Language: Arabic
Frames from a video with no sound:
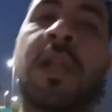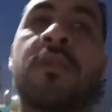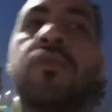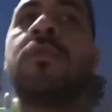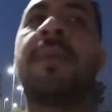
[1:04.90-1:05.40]
على
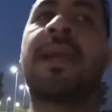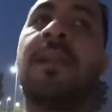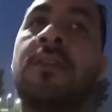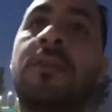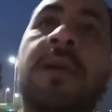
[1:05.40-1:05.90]
طول المكان
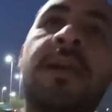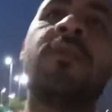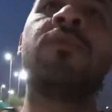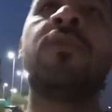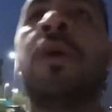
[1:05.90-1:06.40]
اللي احنا
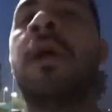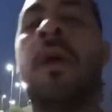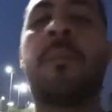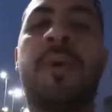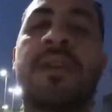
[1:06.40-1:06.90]
رايحينه
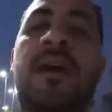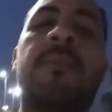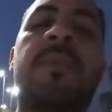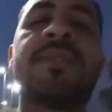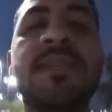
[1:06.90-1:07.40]

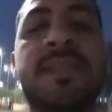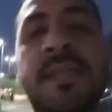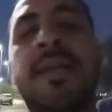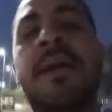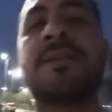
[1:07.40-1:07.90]
مطعم بسيط
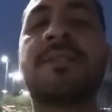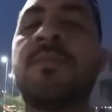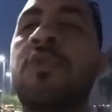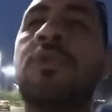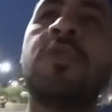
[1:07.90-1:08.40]
كده
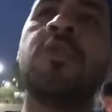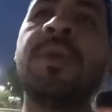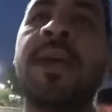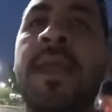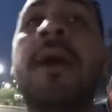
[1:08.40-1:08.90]
اسمه
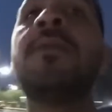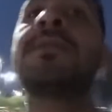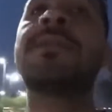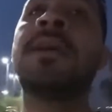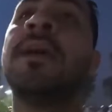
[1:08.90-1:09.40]
نيوبيان
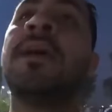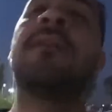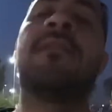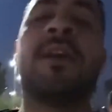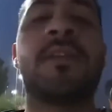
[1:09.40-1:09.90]
هاوس
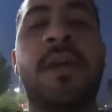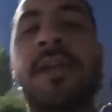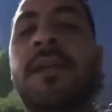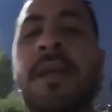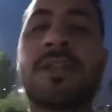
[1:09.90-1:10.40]
فاحنا
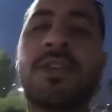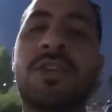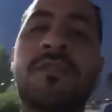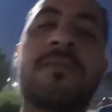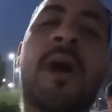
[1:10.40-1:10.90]
رايحين
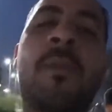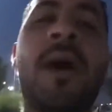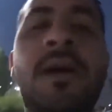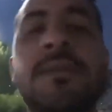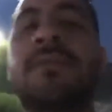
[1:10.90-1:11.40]
هنكتشف مع
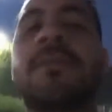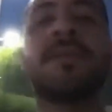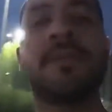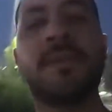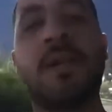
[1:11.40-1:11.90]
بعض
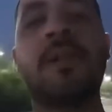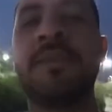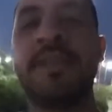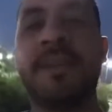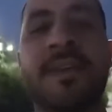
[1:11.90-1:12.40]
يلا
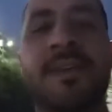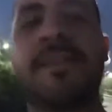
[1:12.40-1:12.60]
بينا